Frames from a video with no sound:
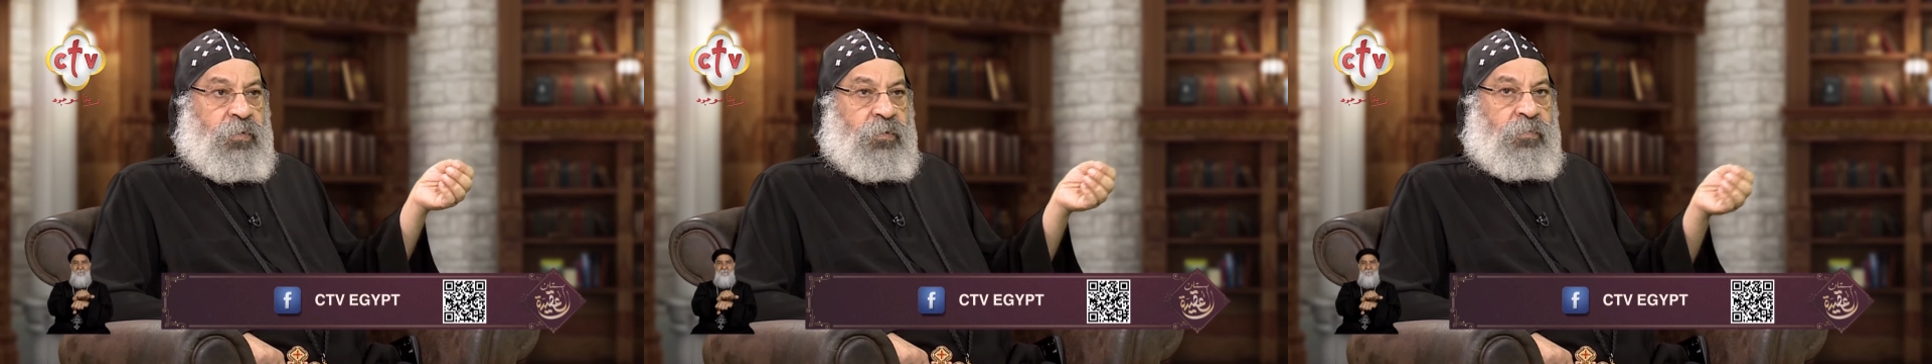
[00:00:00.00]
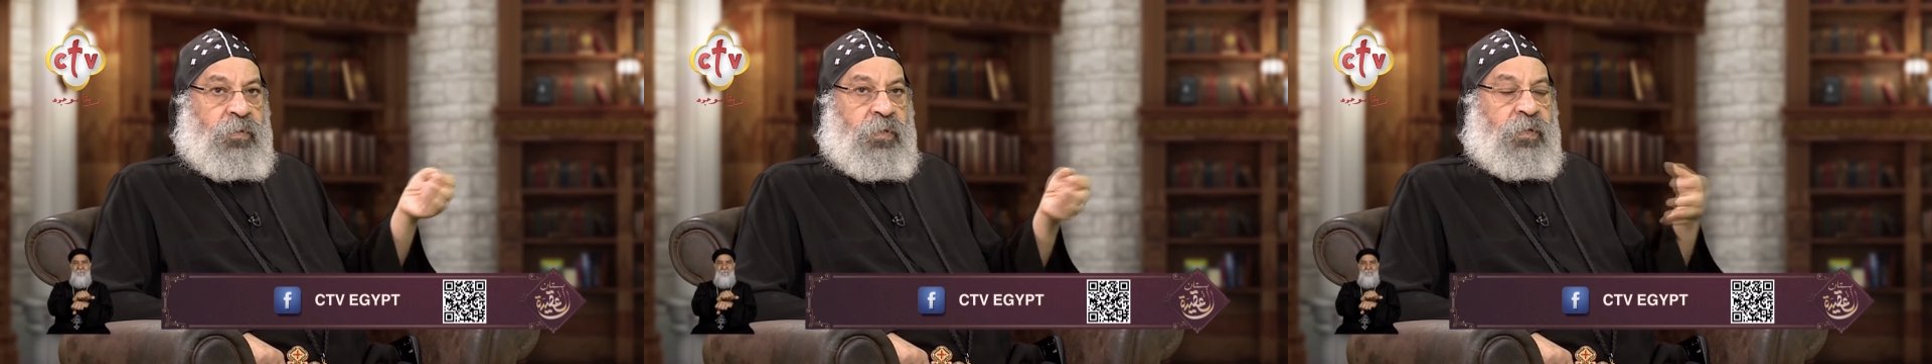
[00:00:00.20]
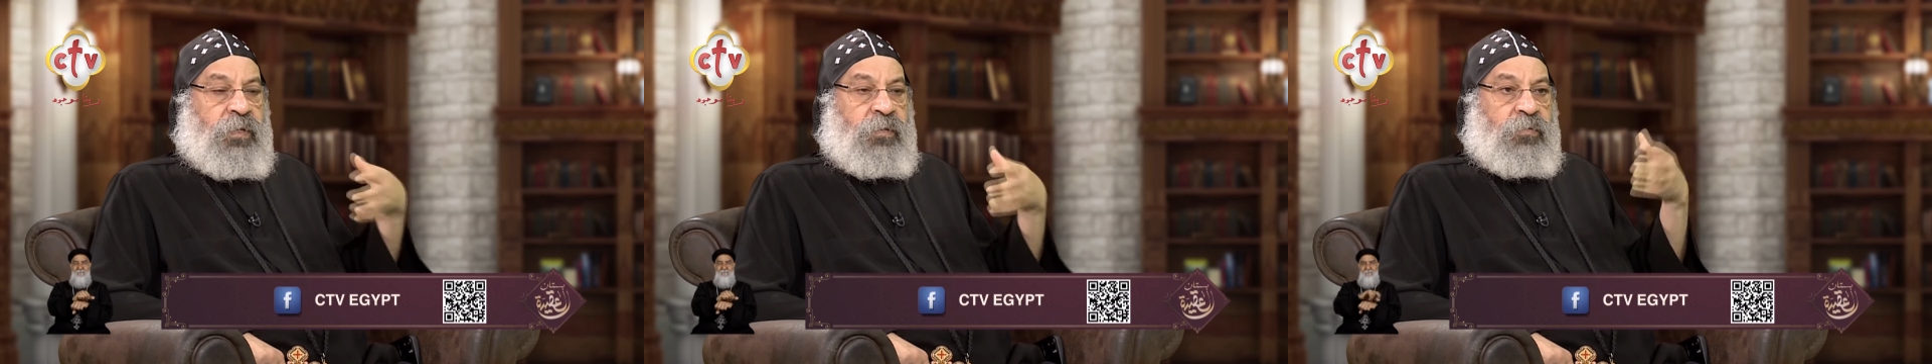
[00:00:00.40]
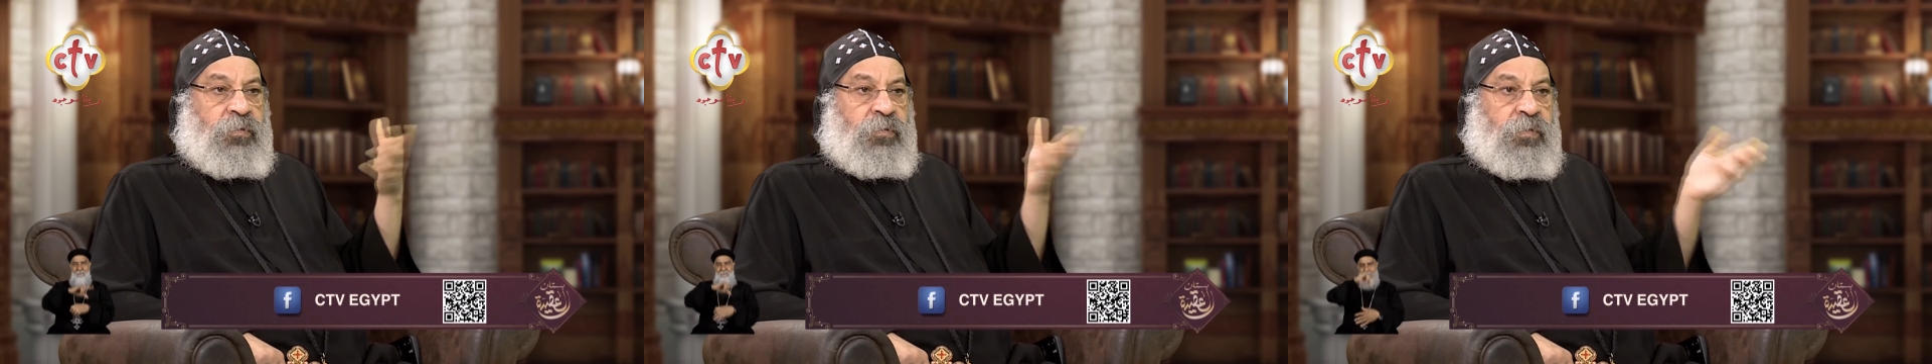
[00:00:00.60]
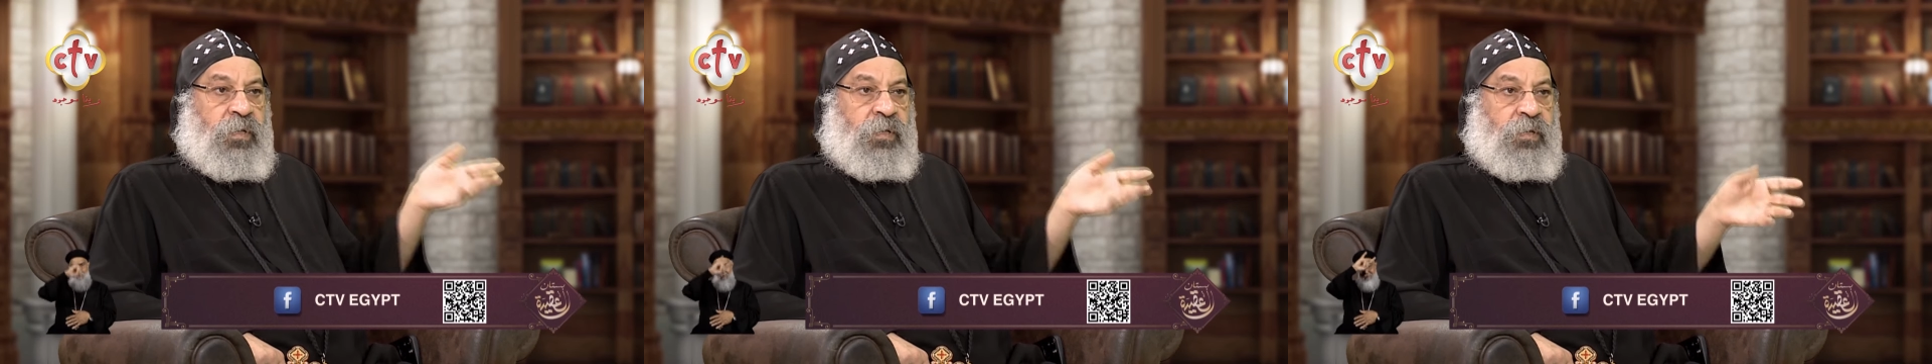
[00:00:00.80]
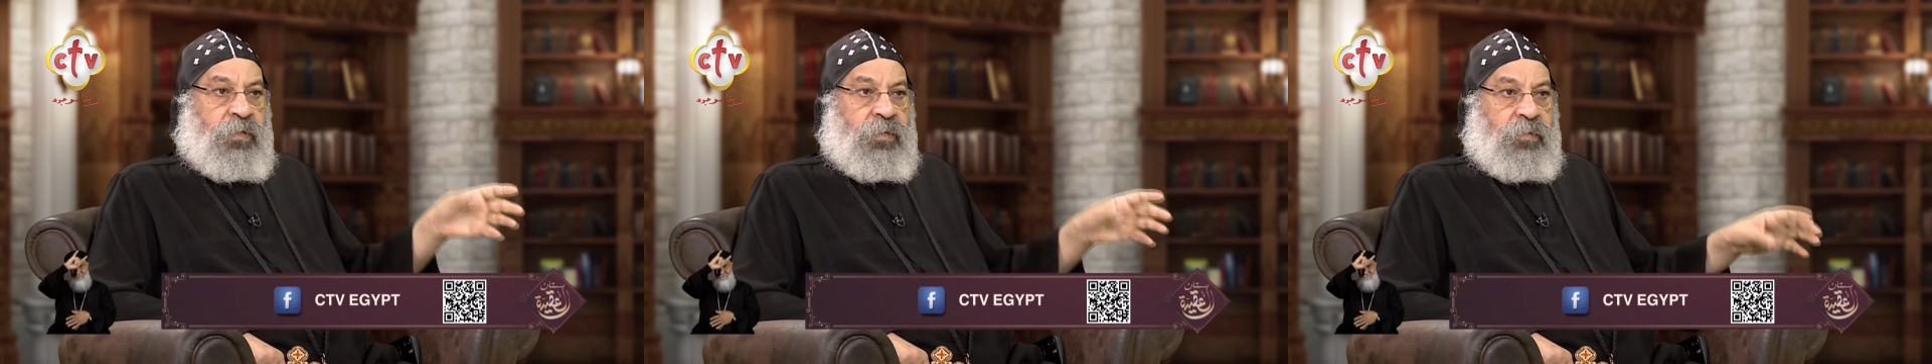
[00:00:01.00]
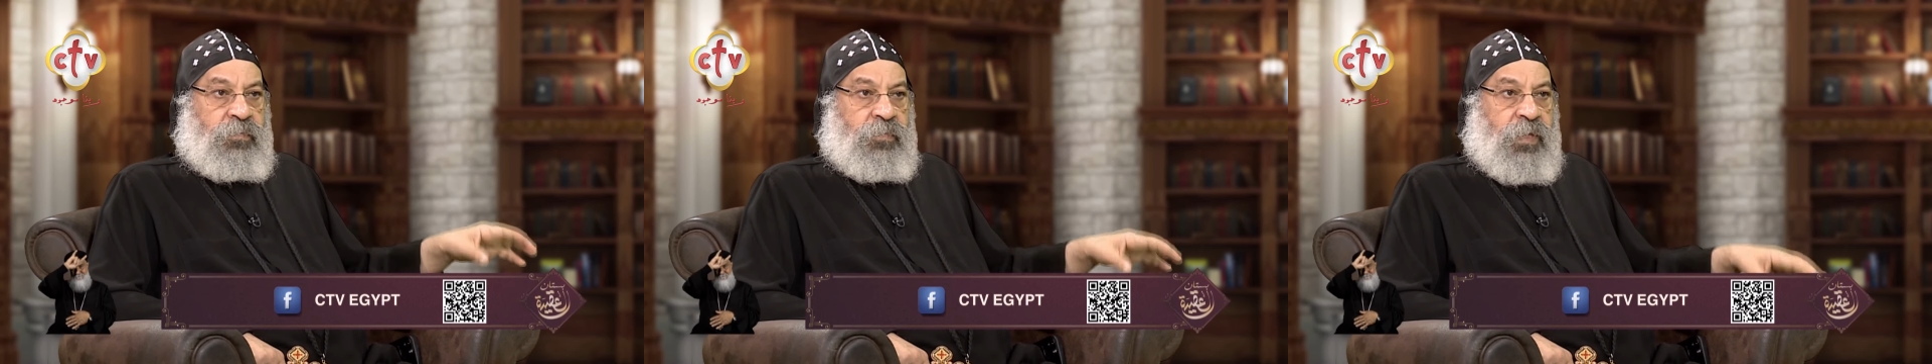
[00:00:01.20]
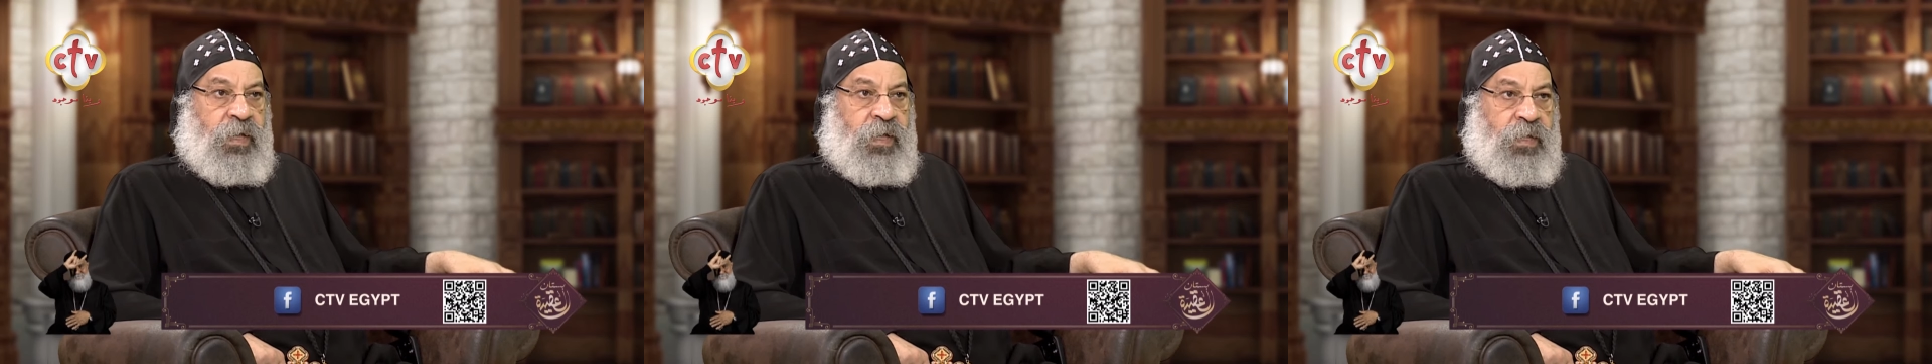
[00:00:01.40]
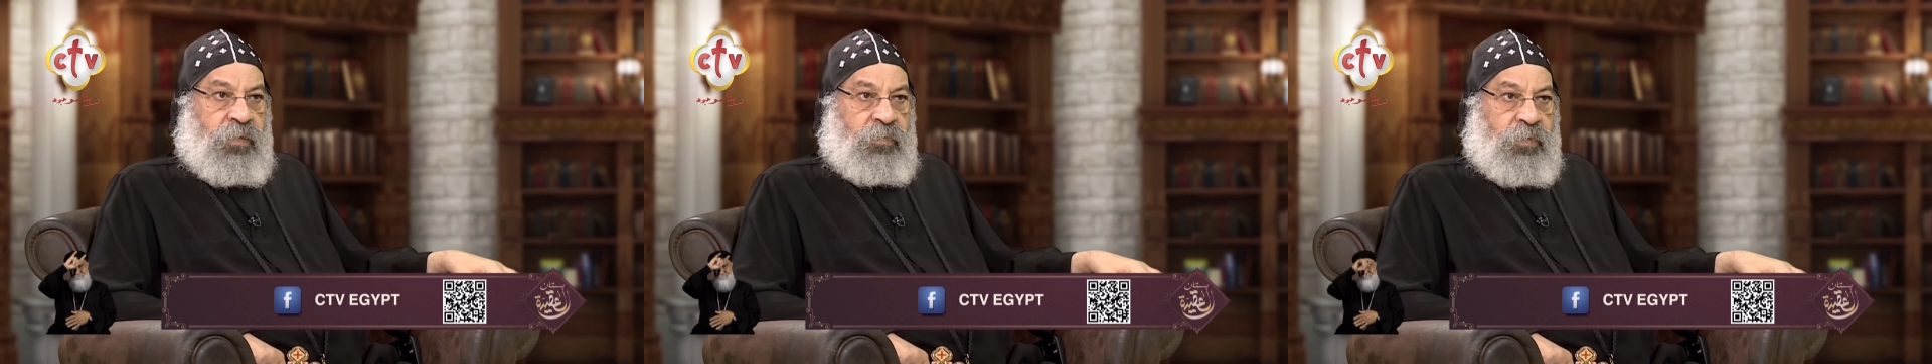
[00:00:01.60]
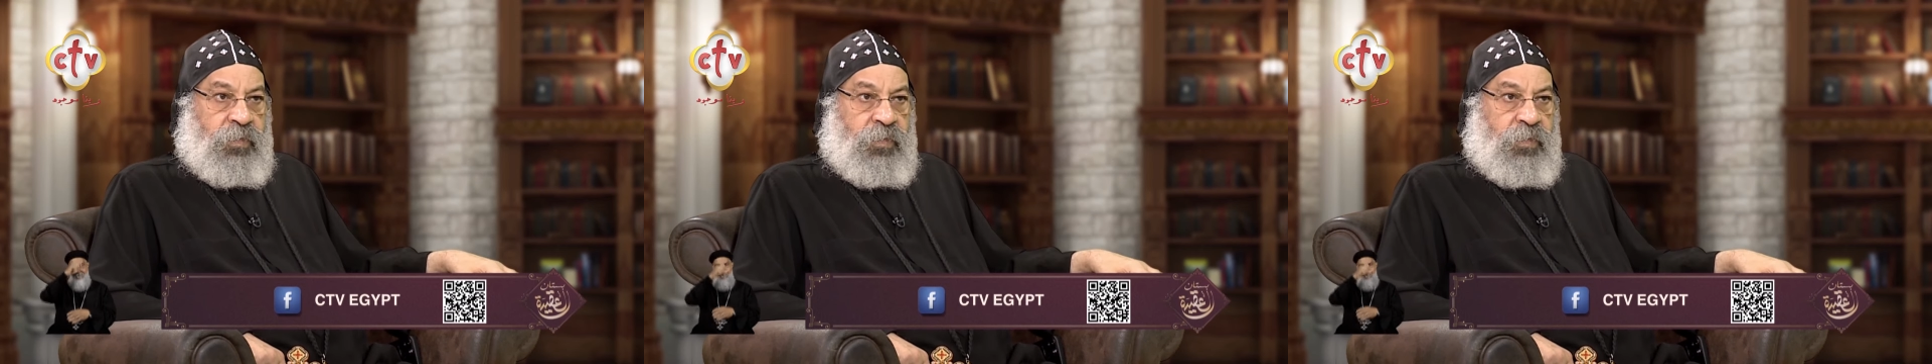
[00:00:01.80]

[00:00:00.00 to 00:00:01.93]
أمال ليه منطلق بيحارب